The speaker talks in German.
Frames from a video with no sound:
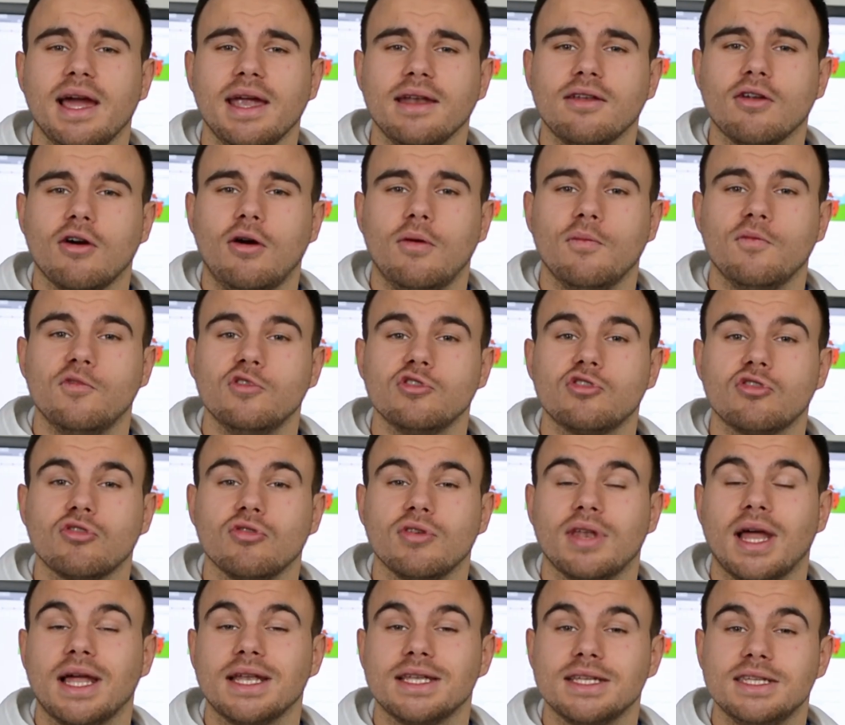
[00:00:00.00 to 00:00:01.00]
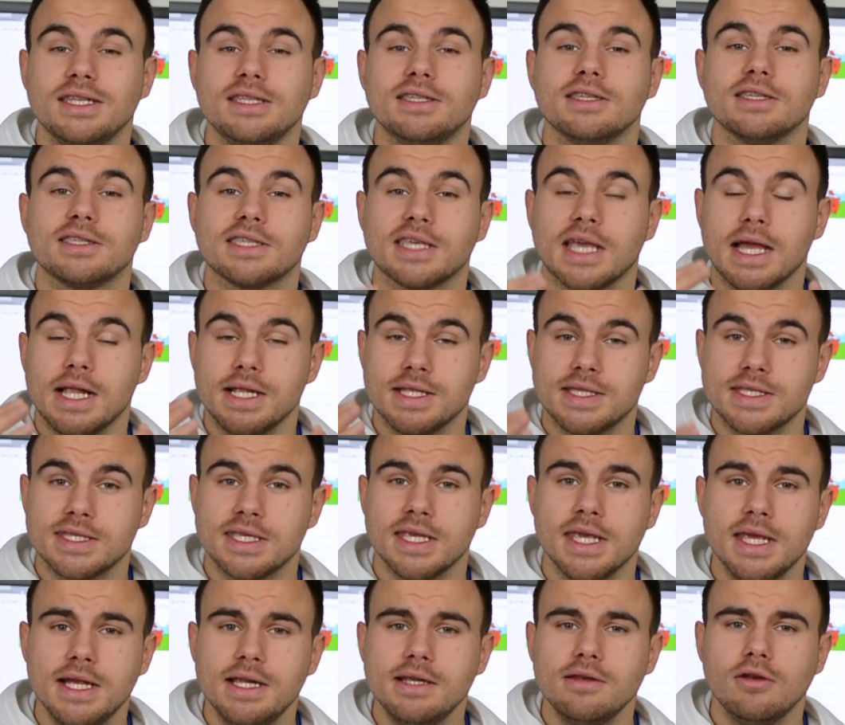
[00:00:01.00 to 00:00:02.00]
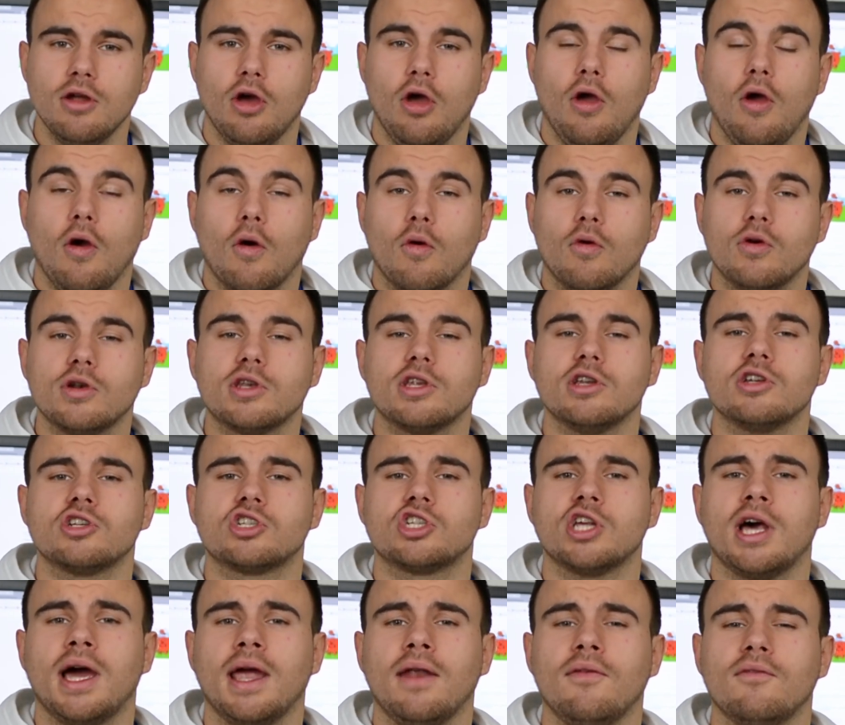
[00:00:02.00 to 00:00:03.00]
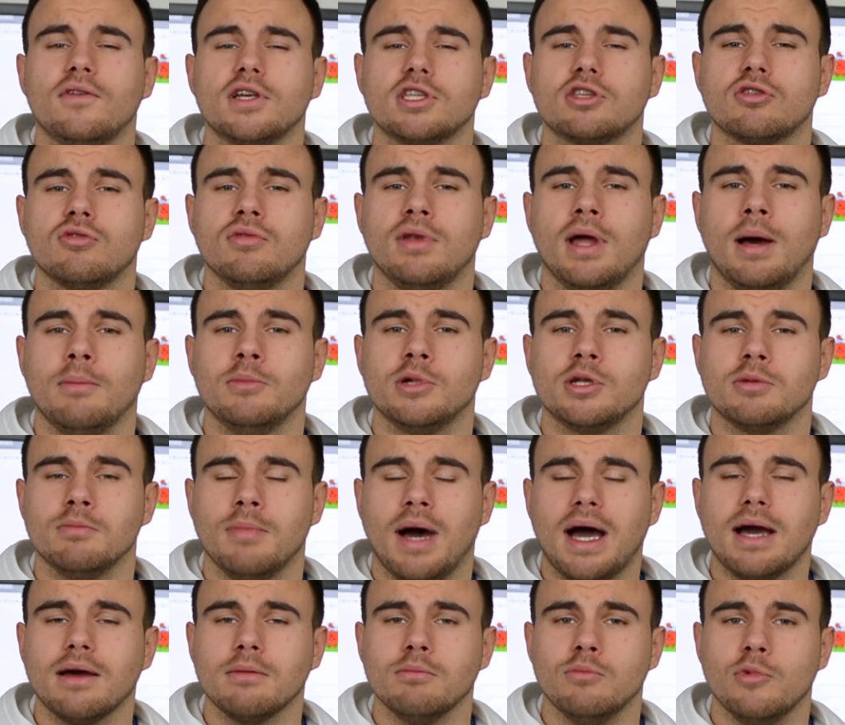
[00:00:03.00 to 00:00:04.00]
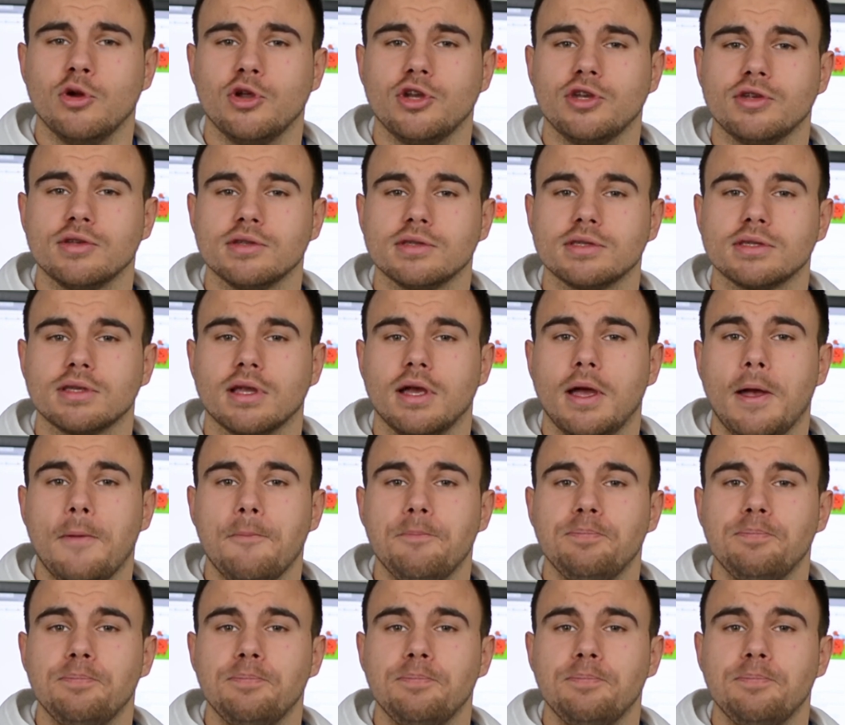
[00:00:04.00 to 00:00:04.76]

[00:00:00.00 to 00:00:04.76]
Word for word: Zeitraum wirst du dann dieses Geld zählen und entscheiden, was du damit machen möchtest.